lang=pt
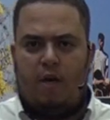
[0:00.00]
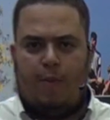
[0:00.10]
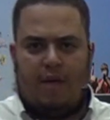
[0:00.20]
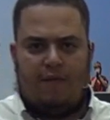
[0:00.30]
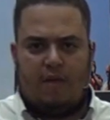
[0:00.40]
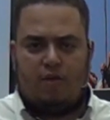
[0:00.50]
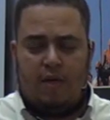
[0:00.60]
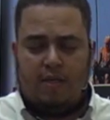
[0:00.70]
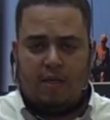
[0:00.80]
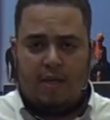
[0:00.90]
com a NPTV
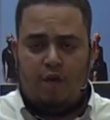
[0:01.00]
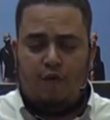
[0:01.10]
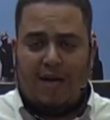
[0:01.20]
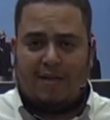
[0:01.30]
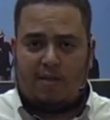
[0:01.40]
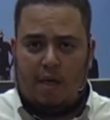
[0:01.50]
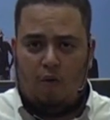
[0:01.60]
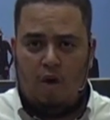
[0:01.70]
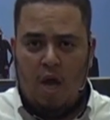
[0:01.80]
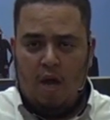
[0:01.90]
solicitando a
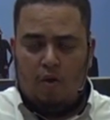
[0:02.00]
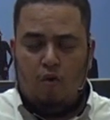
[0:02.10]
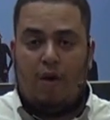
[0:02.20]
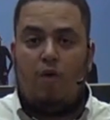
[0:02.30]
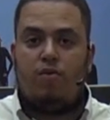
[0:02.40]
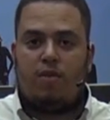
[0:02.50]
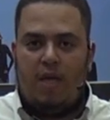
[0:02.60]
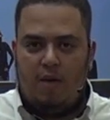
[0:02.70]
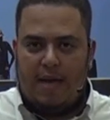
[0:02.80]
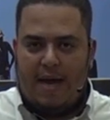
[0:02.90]
divulgação do
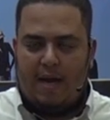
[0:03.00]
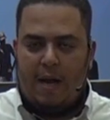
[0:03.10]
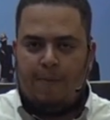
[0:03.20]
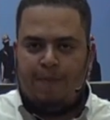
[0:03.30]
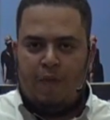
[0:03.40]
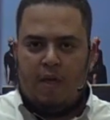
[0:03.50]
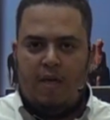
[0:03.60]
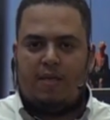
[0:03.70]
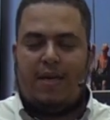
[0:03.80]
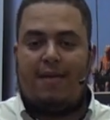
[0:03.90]
cãozinho dela
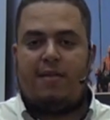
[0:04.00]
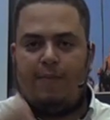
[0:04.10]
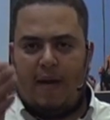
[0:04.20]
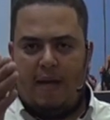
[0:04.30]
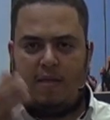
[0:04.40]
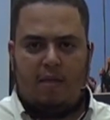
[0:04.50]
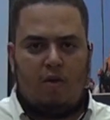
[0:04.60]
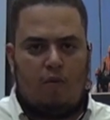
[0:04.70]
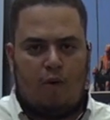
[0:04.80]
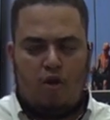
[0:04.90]
que está
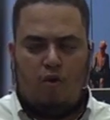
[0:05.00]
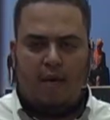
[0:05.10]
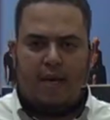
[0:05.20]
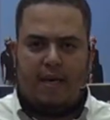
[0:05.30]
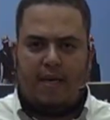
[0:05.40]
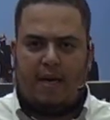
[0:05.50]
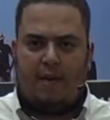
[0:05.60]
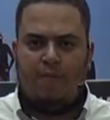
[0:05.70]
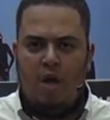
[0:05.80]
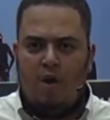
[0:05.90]
desaparecido. Pode colocar na tela,